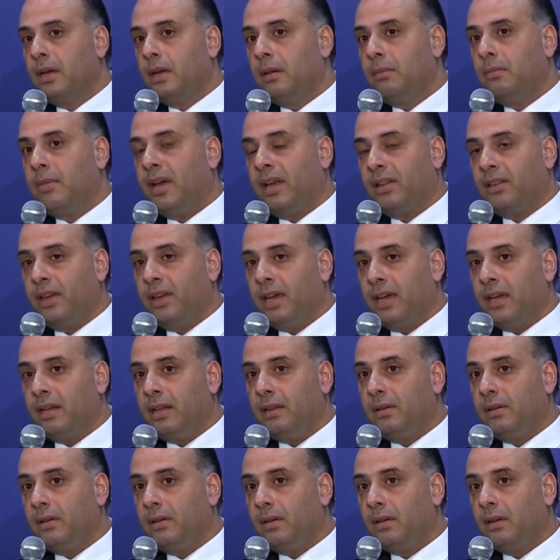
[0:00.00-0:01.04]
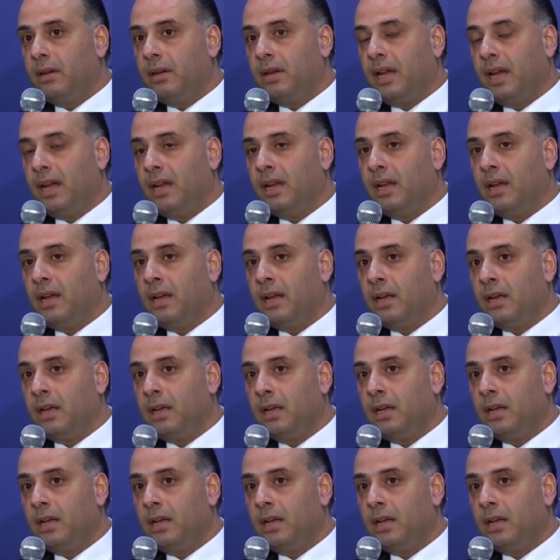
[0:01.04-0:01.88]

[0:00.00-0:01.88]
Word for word: بعتقد نحن